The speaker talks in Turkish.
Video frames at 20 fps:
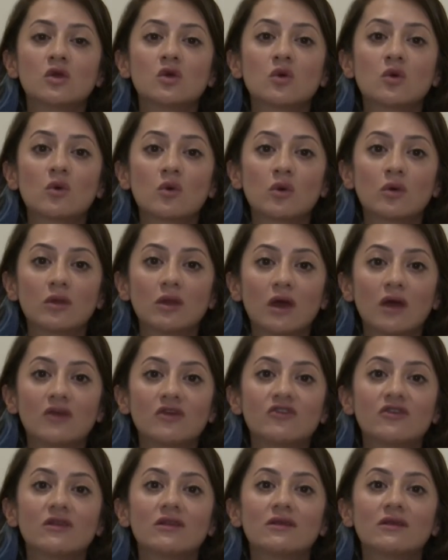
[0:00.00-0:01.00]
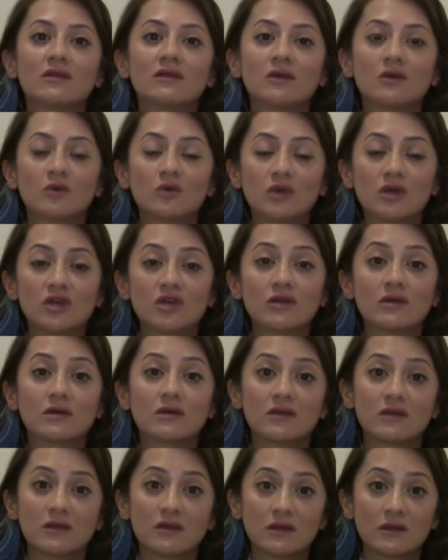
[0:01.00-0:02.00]
çok kolay cildinde
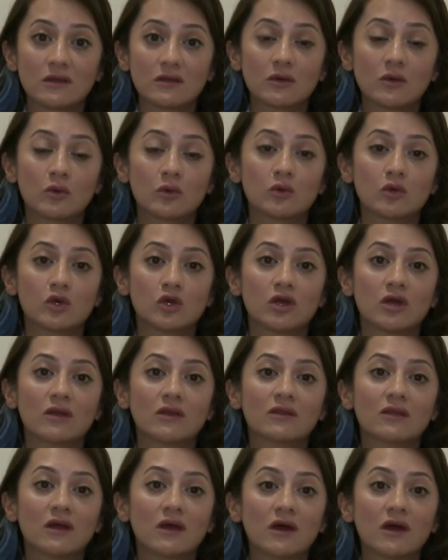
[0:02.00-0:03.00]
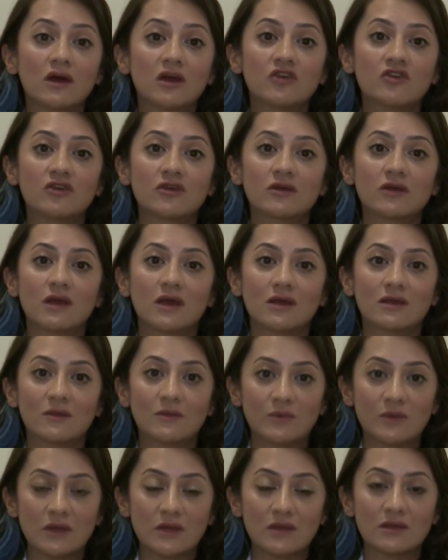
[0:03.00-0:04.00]
güneşte kızarıklık oluşan daha açık
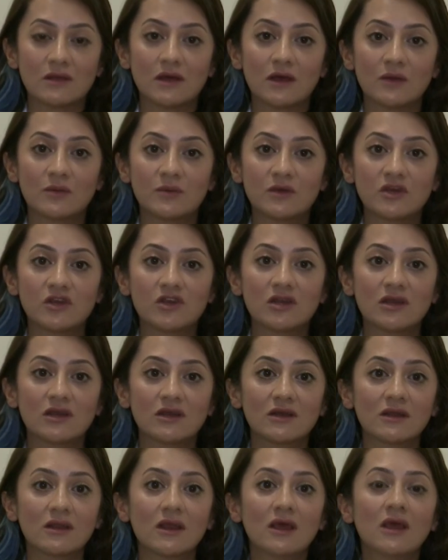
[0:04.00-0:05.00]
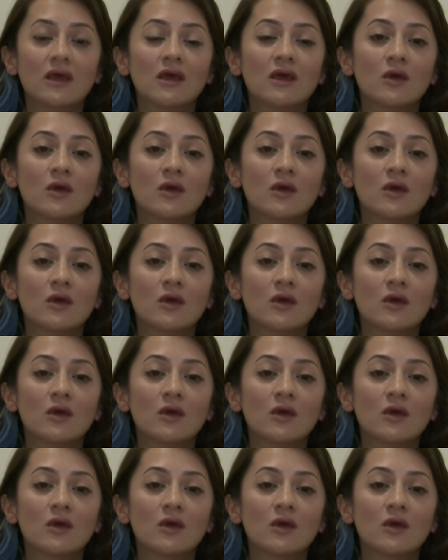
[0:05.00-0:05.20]
renk tipine sahip kişilerin